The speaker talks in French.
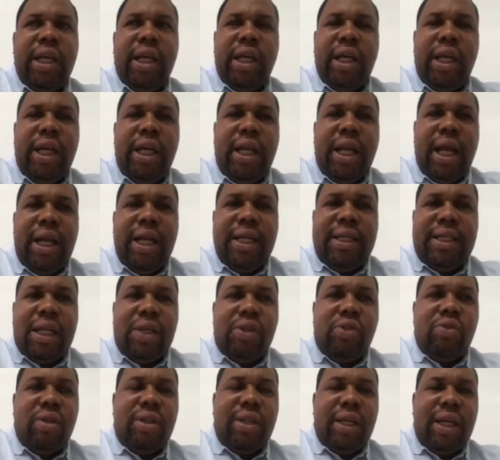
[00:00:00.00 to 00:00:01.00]
il allait
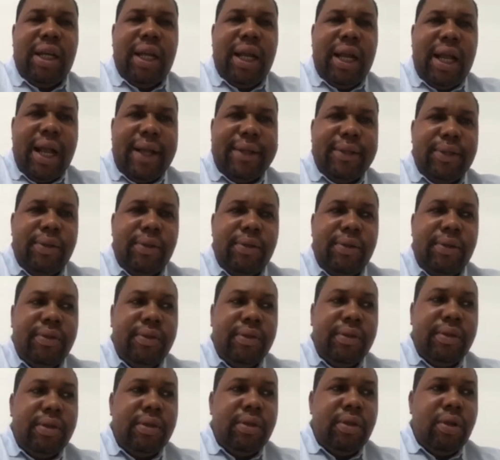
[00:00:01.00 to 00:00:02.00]
s'asseoir dans les gazons.
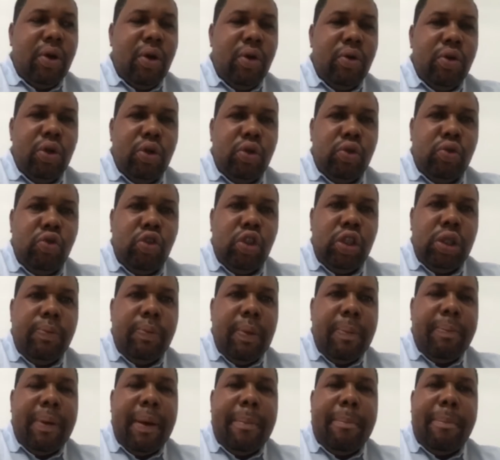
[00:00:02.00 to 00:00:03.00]
On le touche, il ne
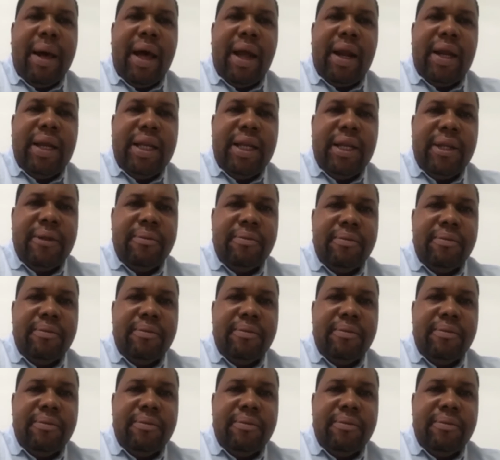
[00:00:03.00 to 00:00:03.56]
peut pas parler.